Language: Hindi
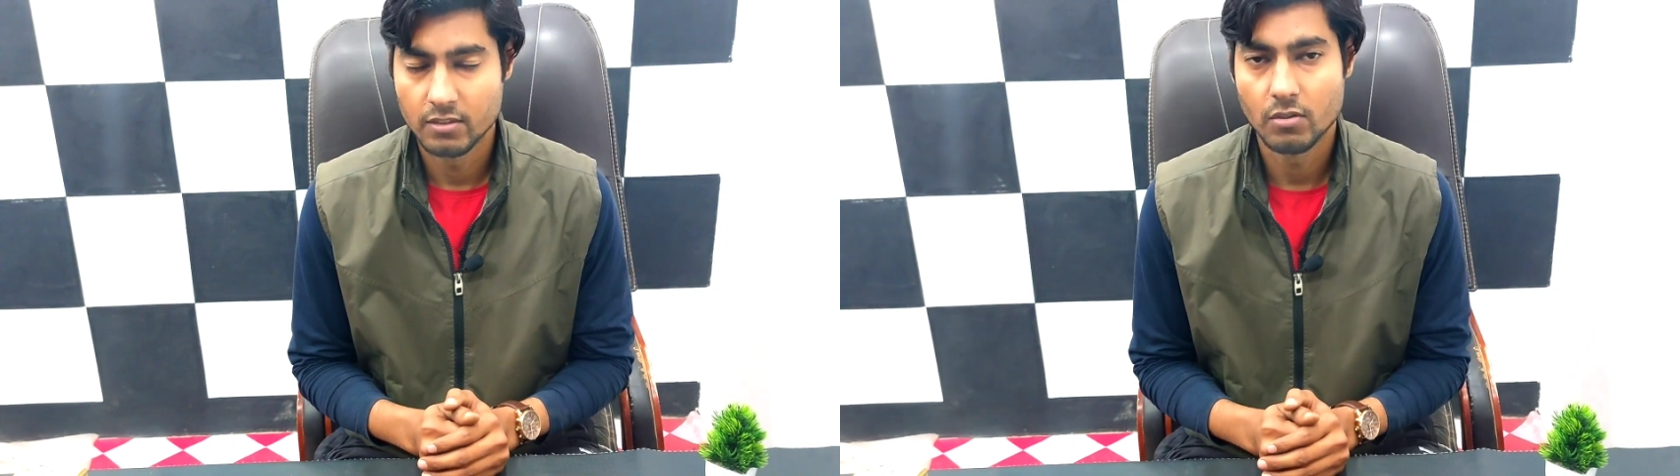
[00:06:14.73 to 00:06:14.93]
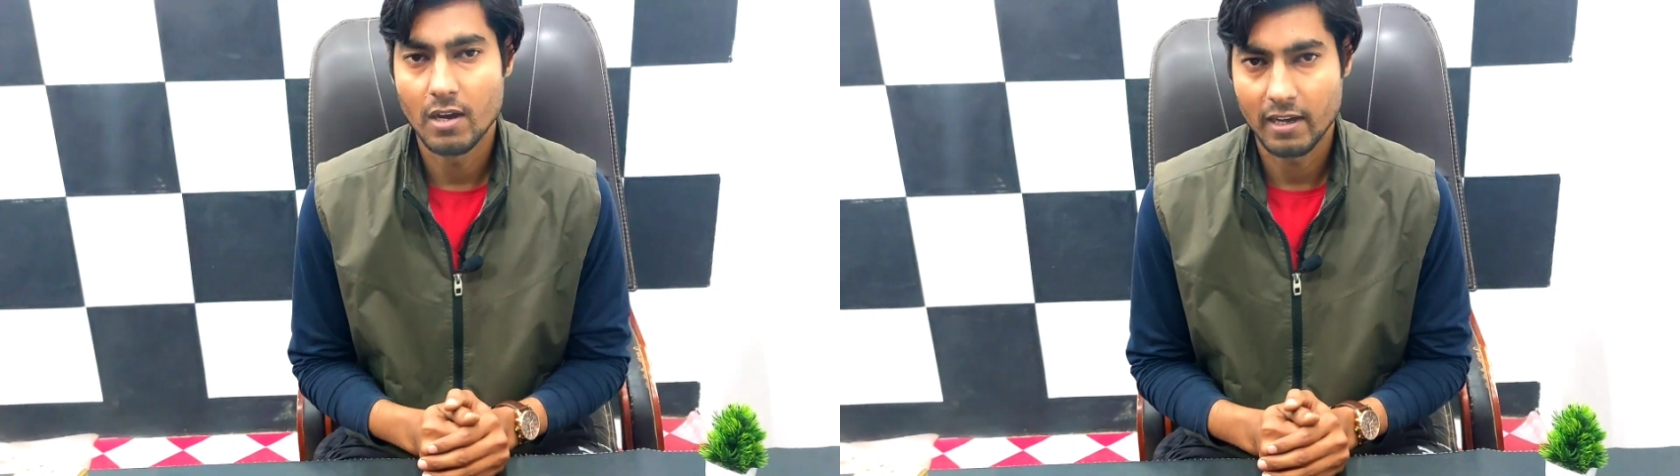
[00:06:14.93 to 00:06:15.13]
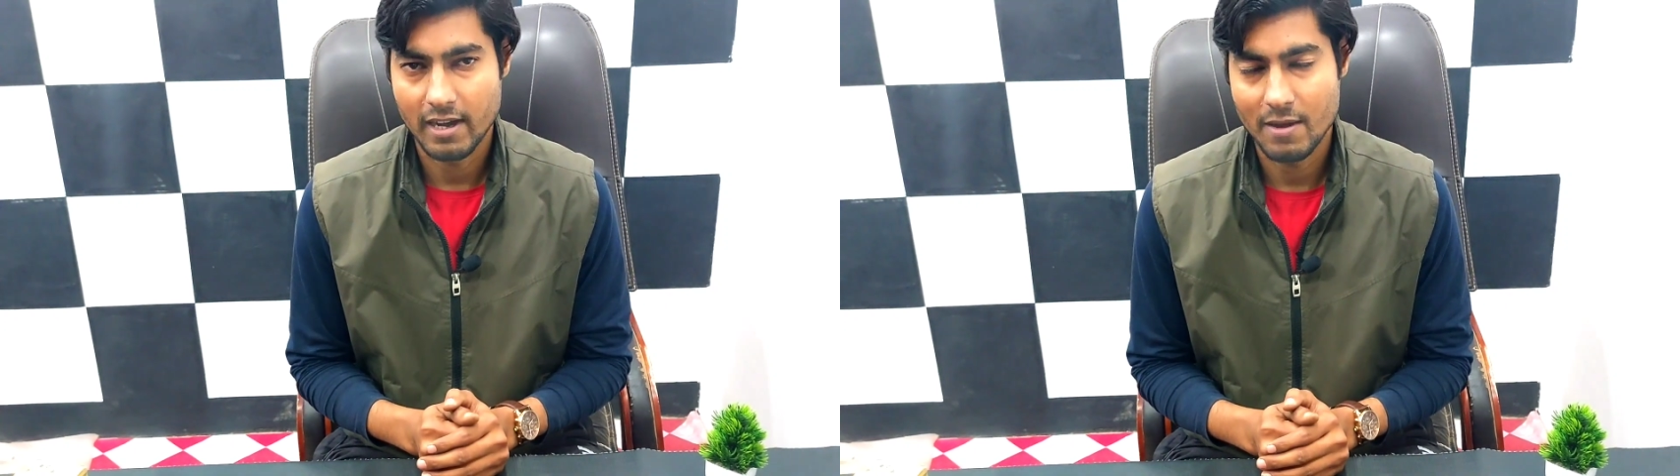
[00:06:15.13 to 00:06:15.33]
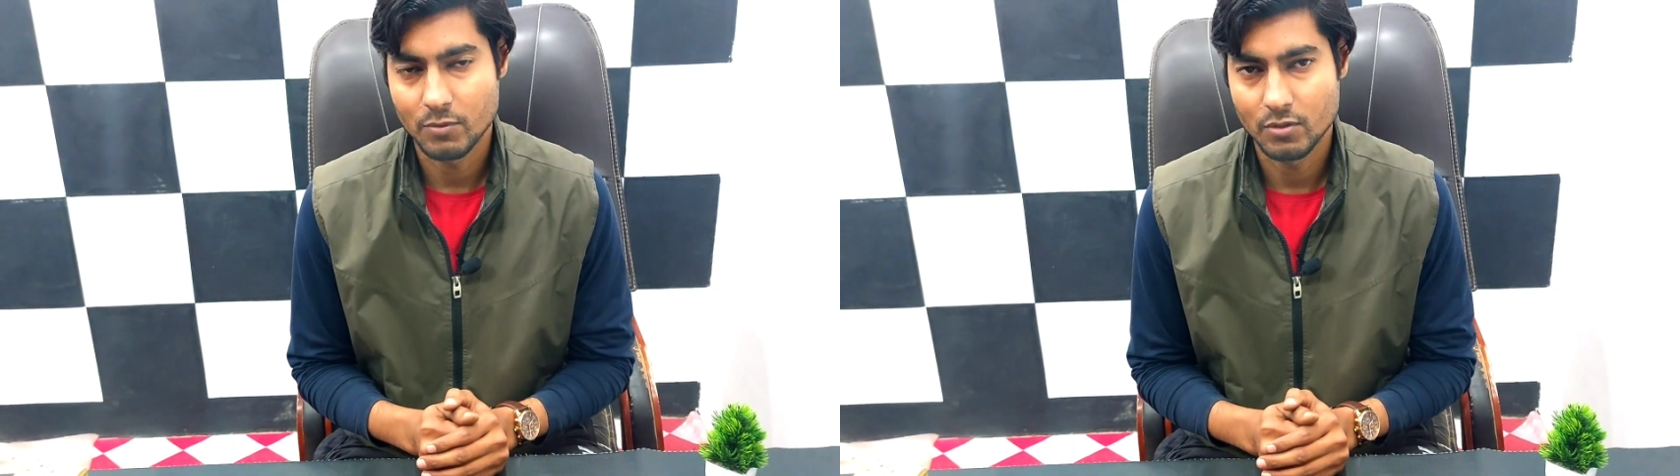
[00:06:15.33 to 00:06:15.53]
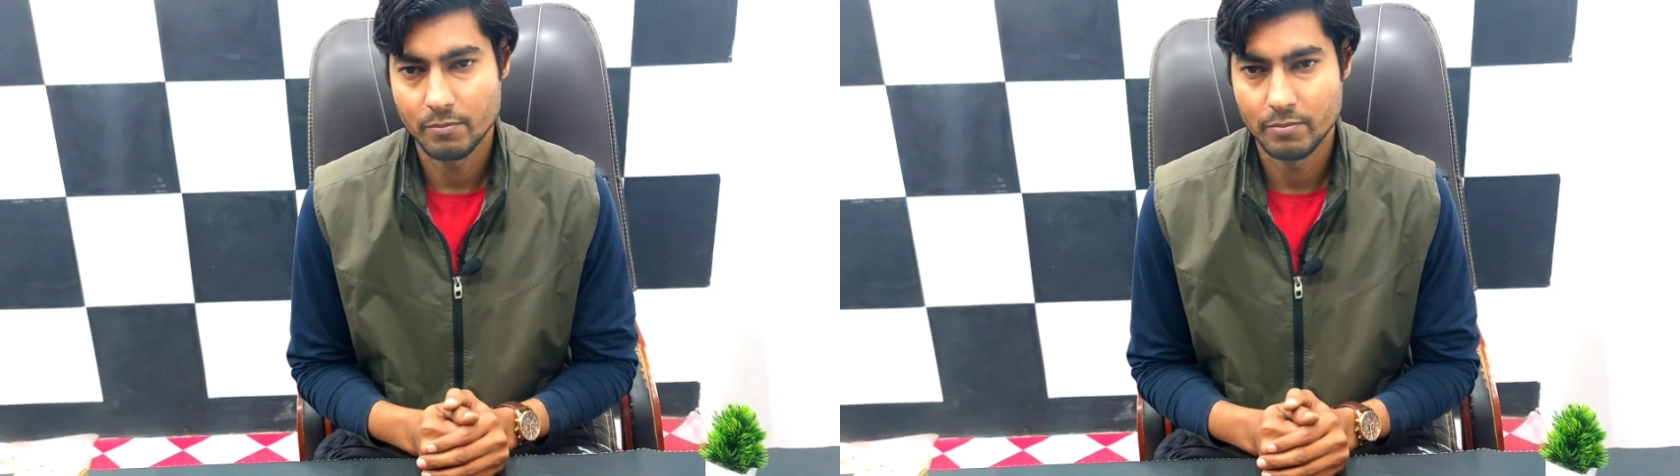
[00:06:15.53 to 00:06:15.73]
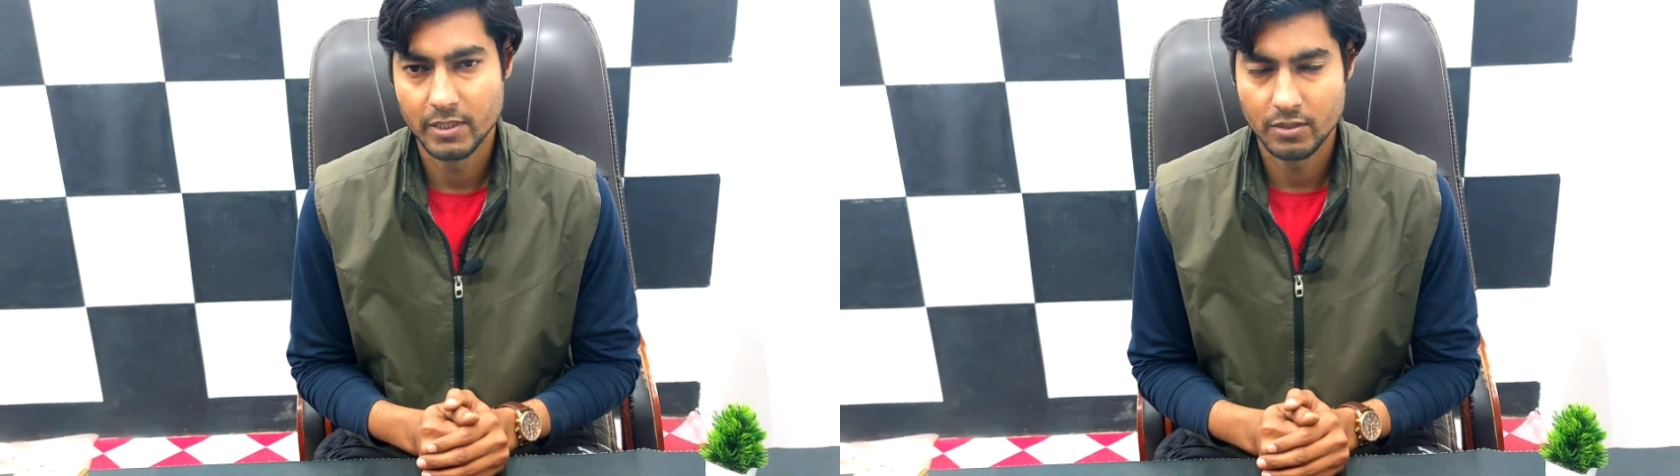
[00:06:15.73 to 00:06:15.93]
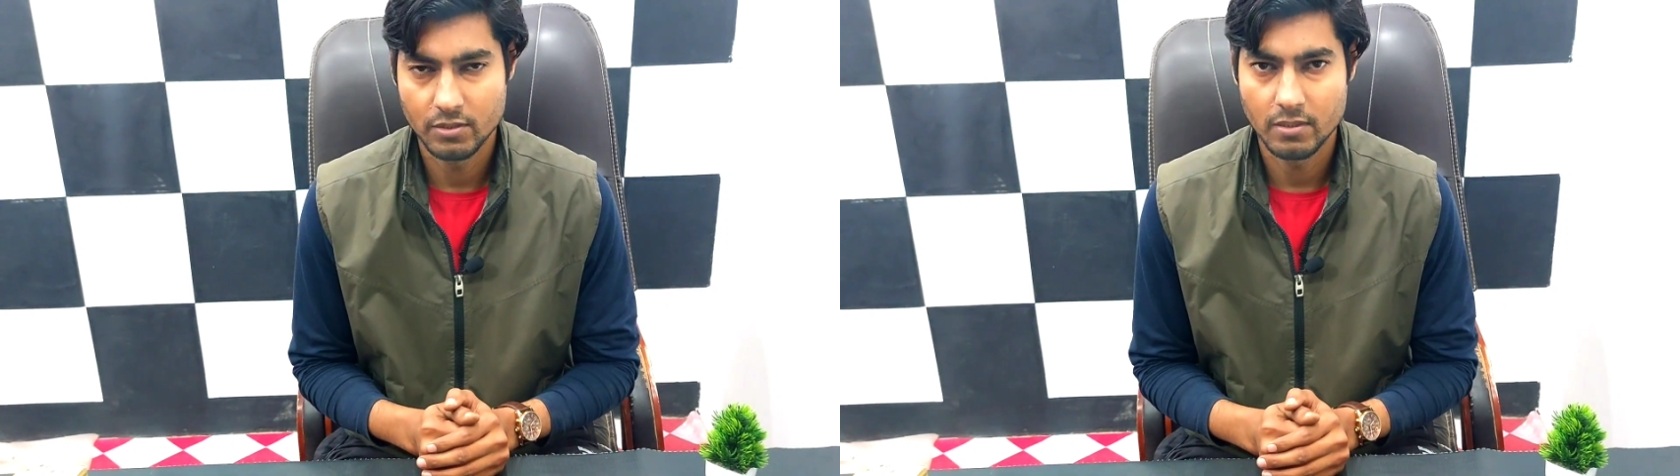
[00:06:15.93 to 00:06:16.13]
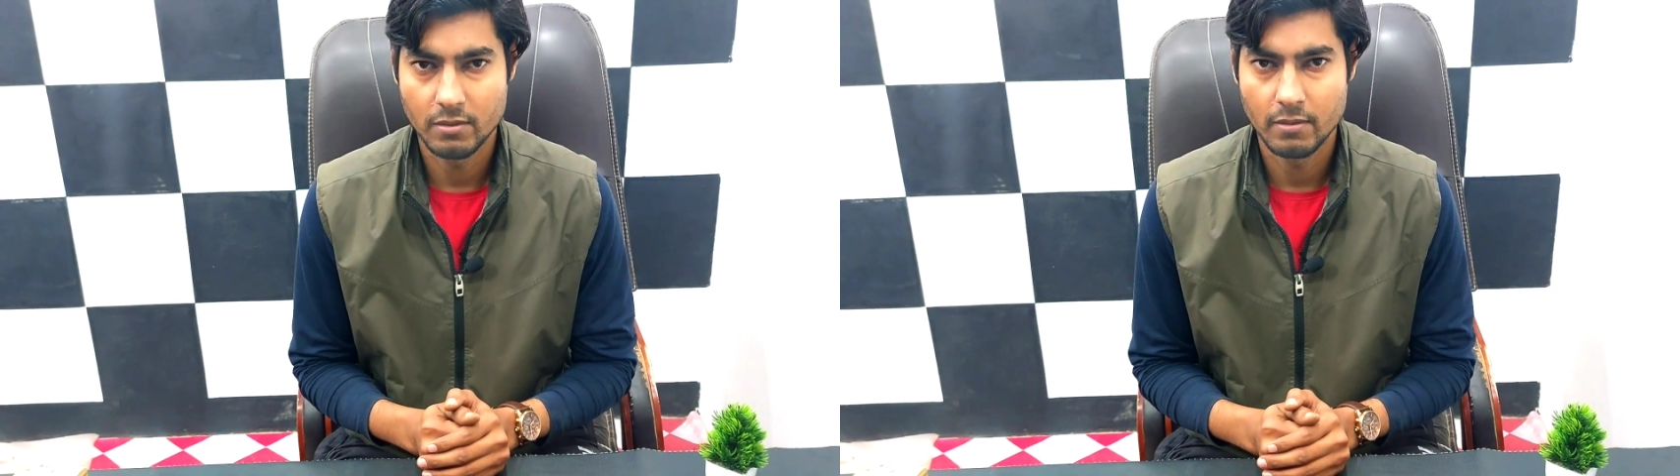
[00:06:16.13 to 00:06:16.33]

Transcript: तो अगर आपको वीडियो